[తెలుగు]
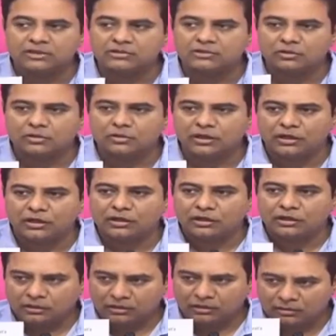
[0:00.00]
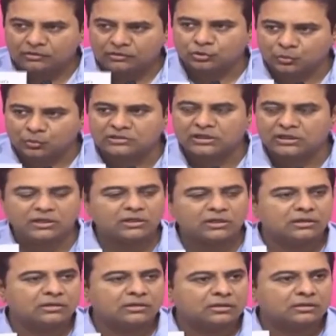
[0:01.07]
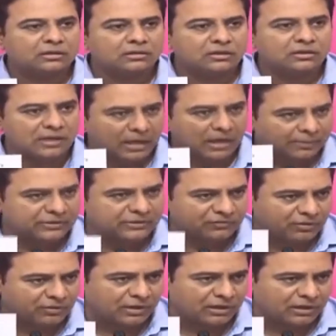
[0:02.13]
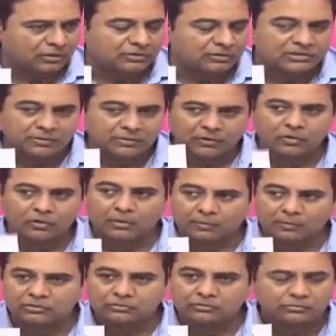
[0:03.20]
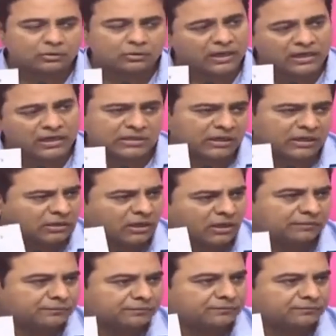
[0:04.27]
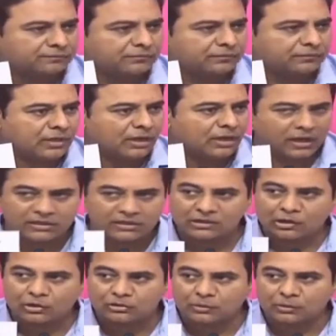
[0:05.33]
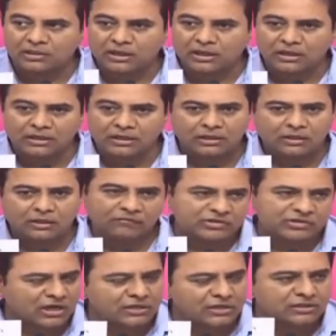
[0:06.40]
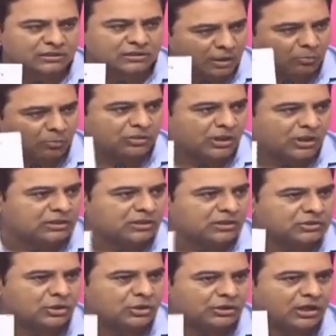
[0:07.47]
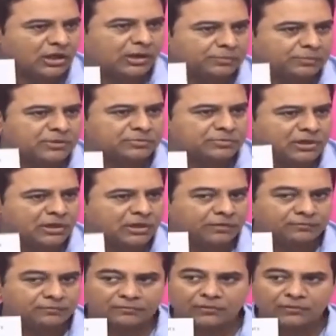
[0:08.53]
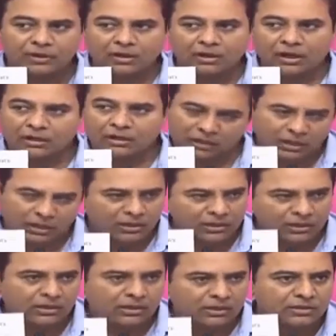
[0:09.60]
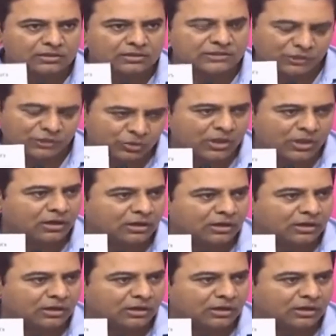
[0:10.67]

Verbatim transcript: దేశంలోని యువతని అపసవ్య మార్గంలో తీసుకుపోయే ఒక మత్తు కేసు అయిందా కనీసం గౌతమ దానిని విచారించే దమ్ముందా ఈ దేశంలోని దర్యాప్తు సంస్థలకి అంత సీనుందా